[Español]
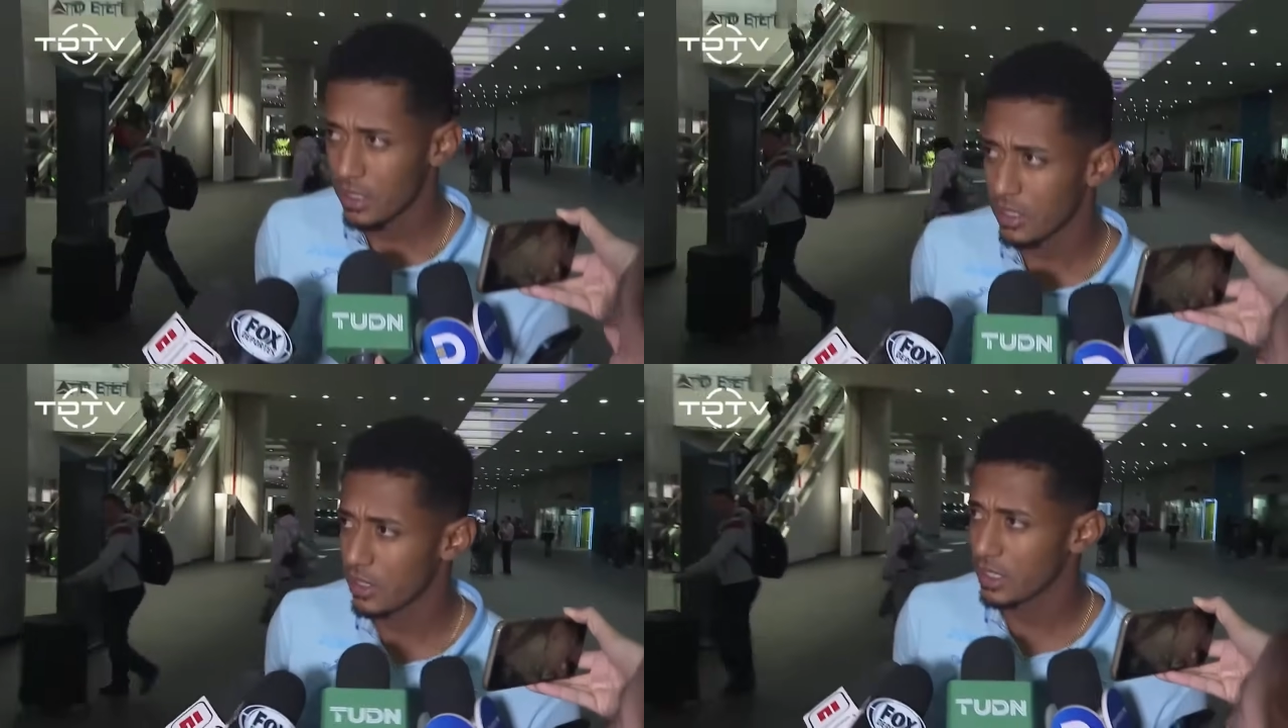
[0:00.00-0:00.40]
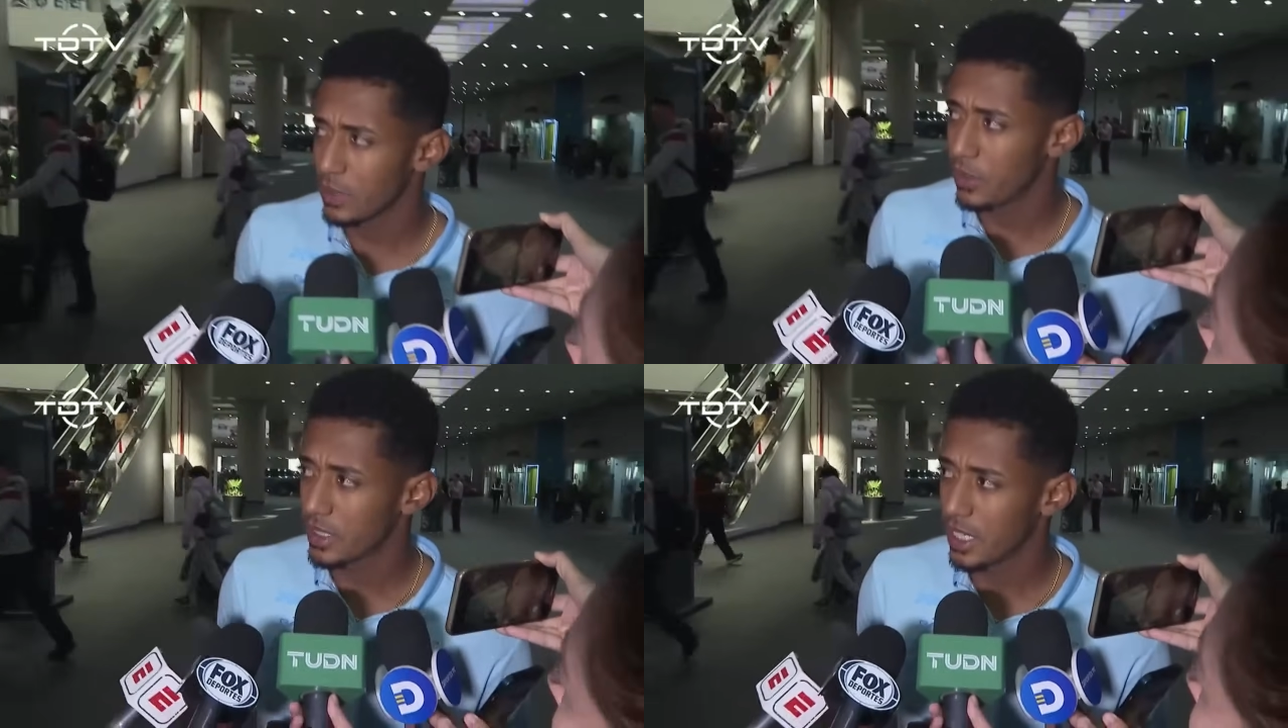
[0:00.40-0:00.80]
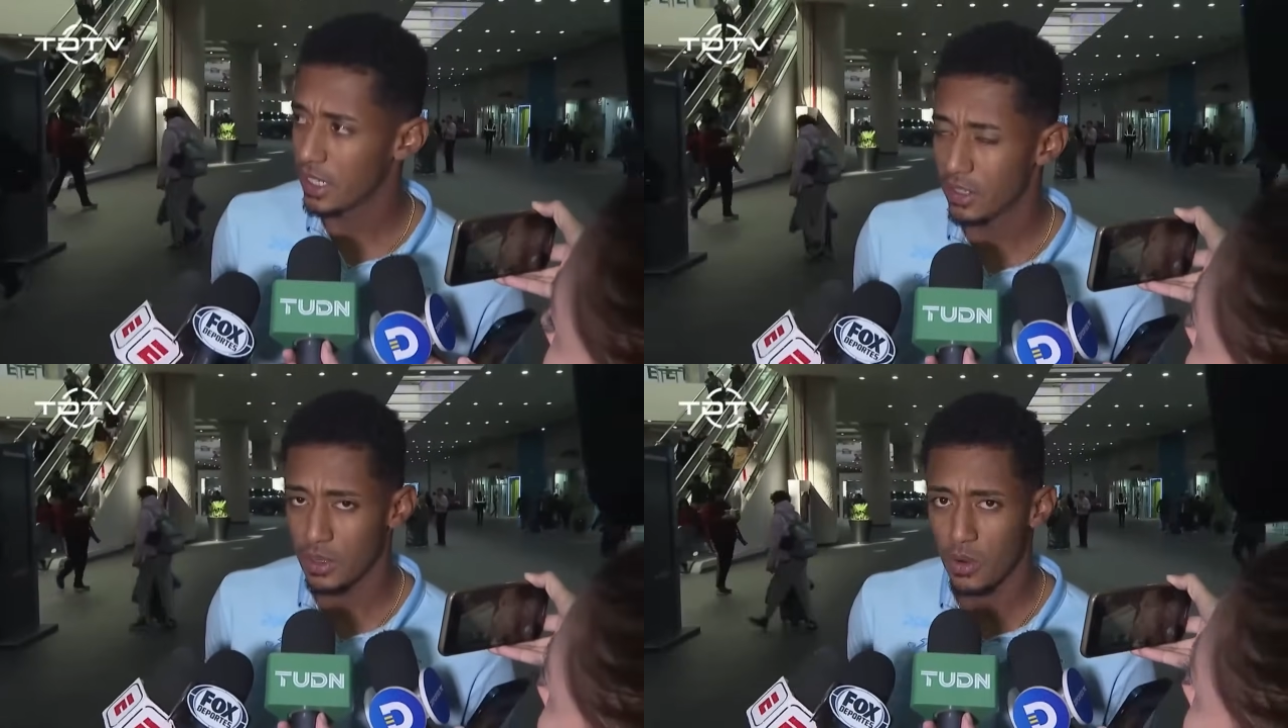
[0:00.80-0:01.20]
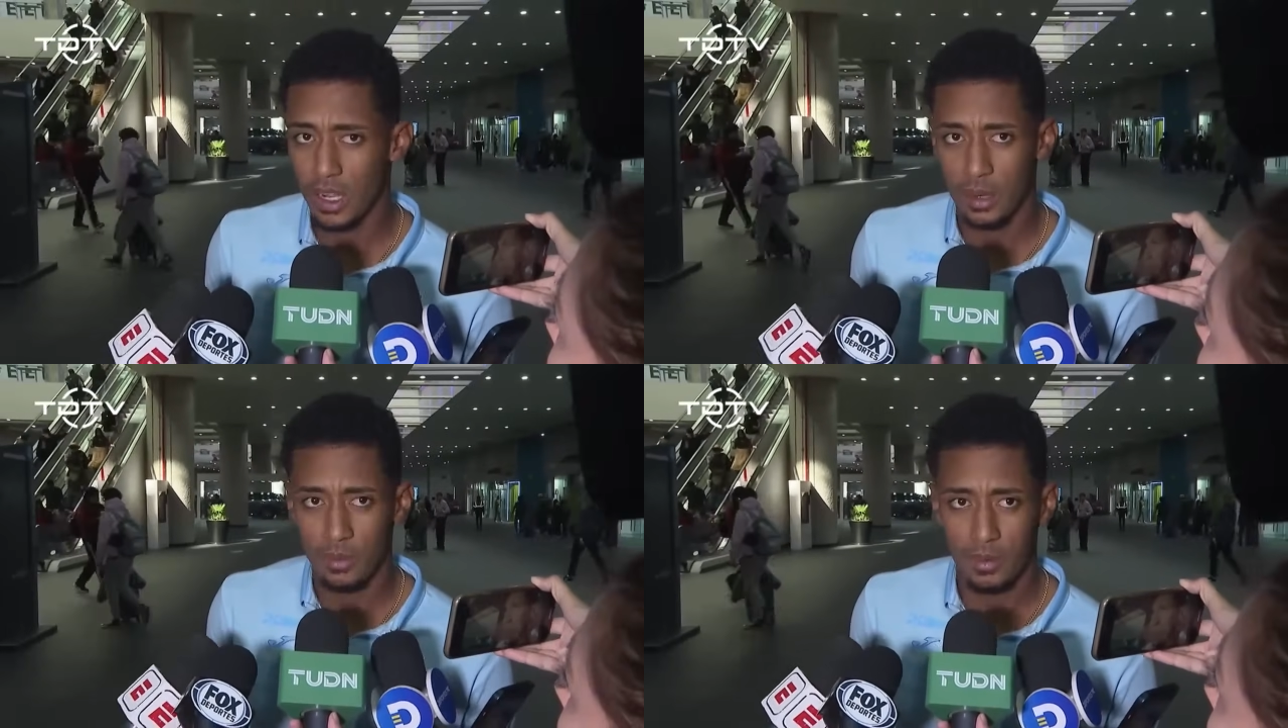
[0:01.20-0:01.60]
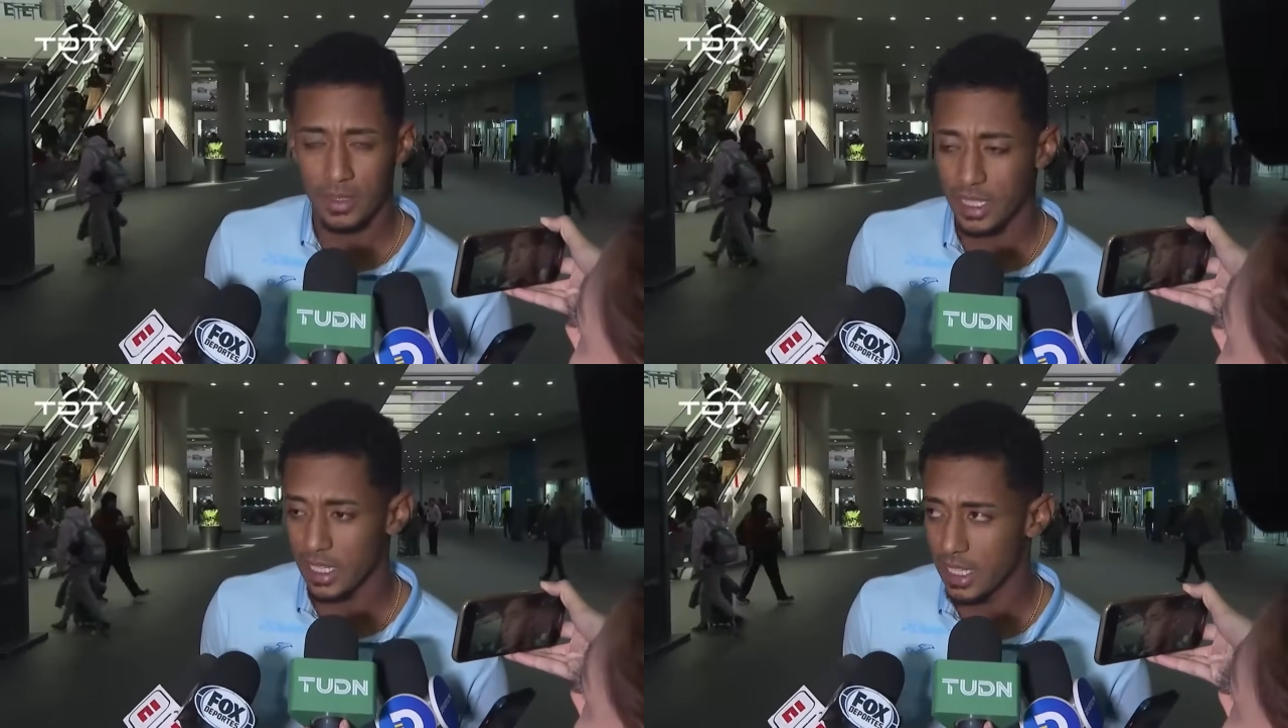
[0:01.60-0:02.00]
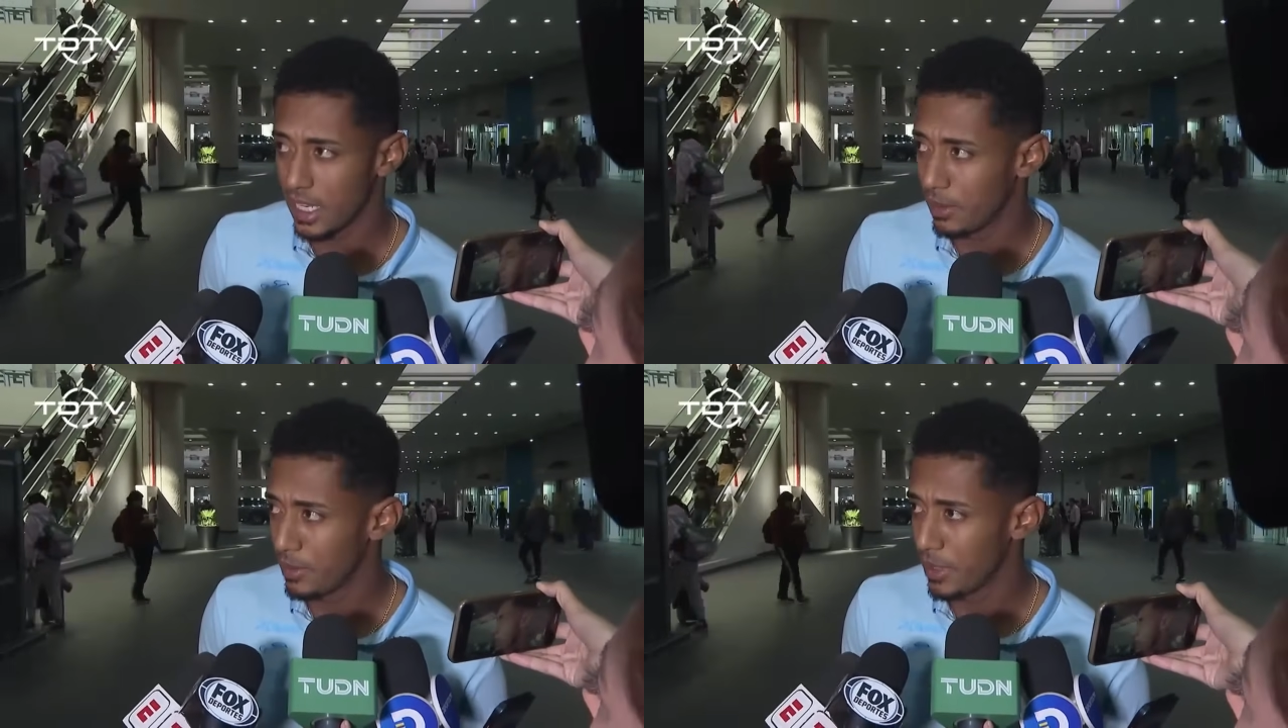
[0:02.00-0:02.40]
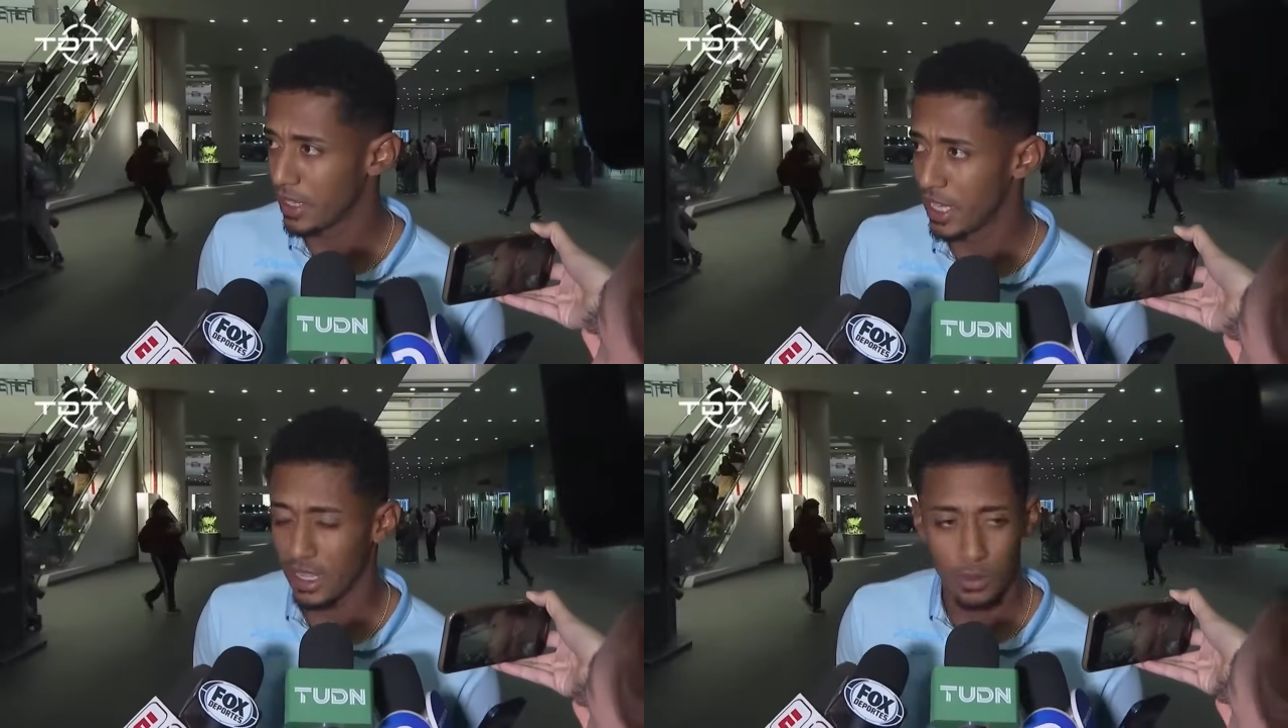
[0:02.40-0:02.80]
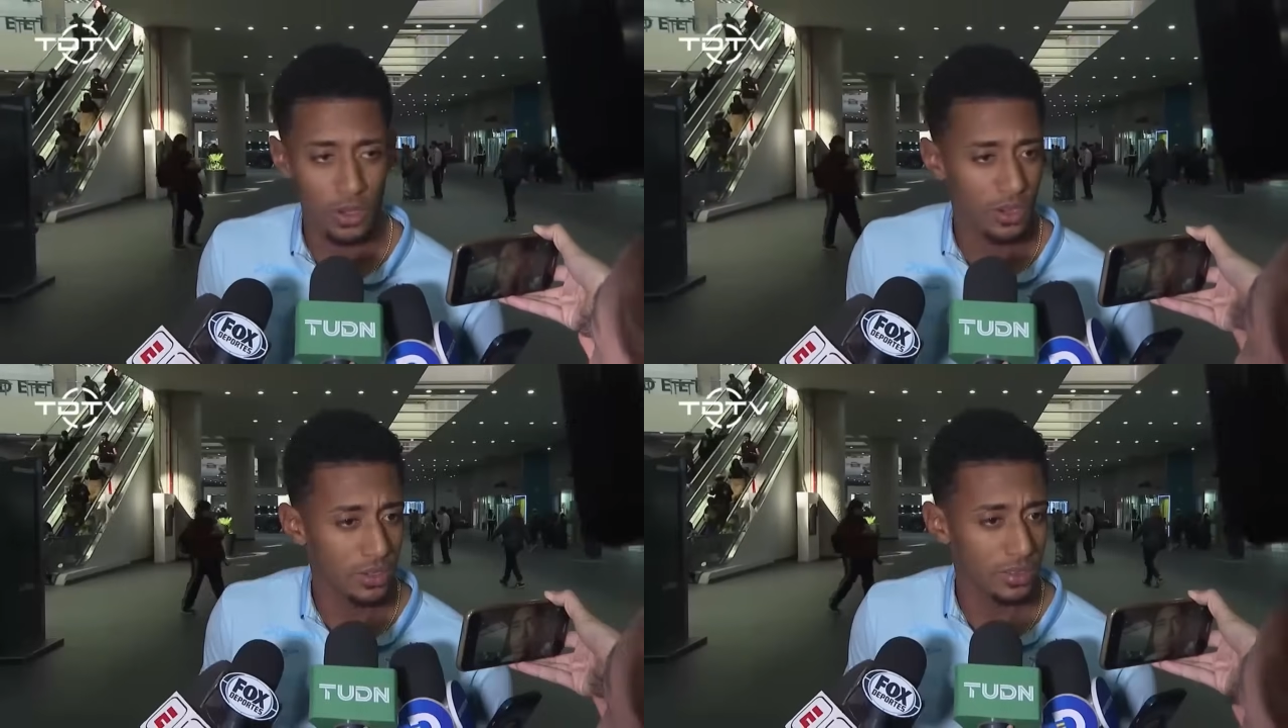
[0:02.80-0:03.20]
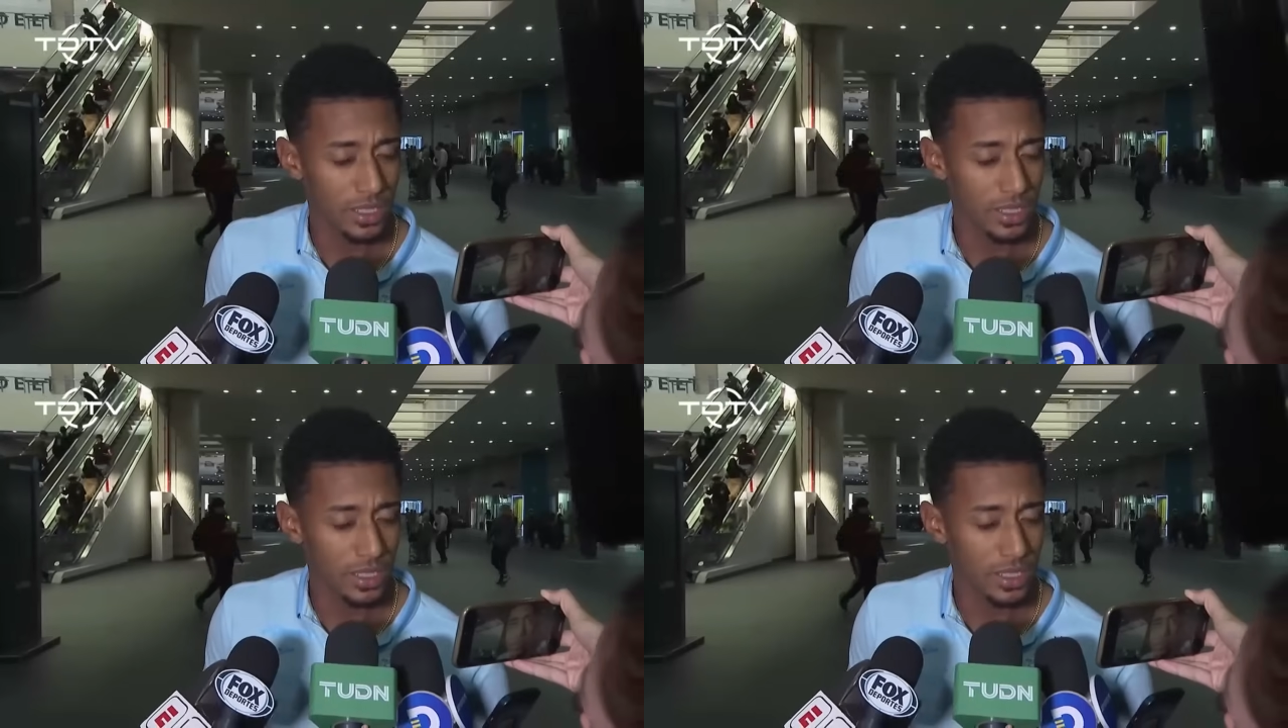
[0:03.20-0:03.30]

creo que tenemos que salir igual, la misma mentalidad, la misma idea de juego,